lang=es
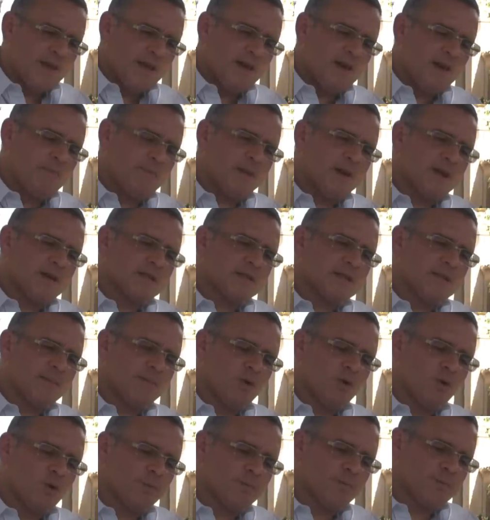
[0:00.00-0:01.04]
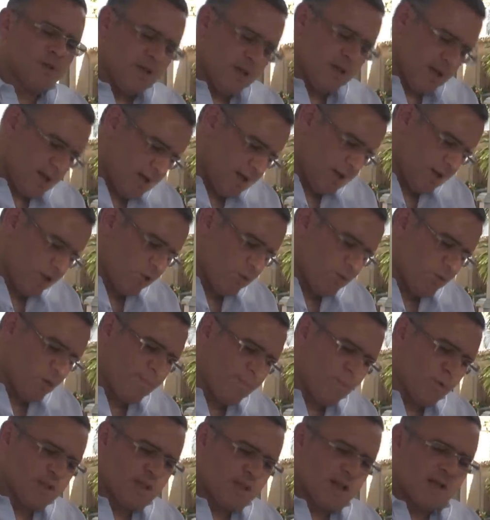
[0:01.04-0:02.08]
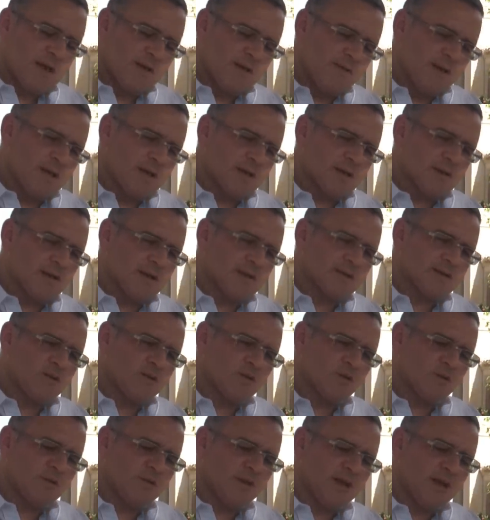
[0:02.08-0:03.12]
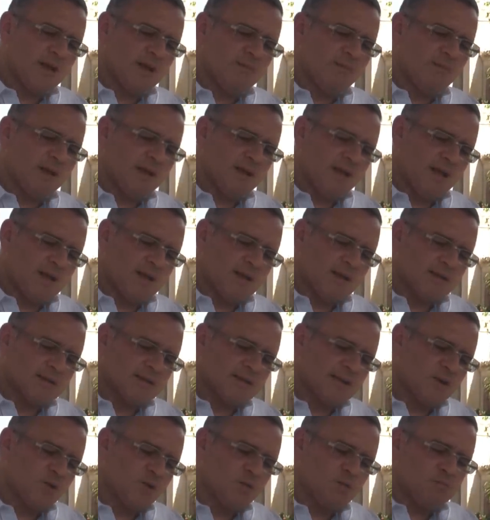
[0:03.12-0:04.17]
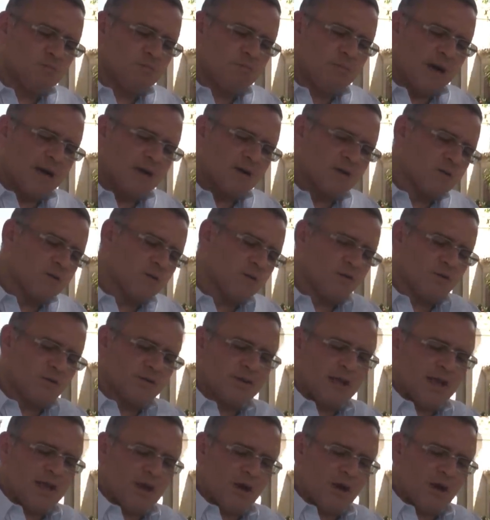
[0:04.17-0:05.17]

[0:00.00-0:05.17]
El préstamo lo obtiene como hipoteca abierta el señor Miguel Menéndez en un banco donde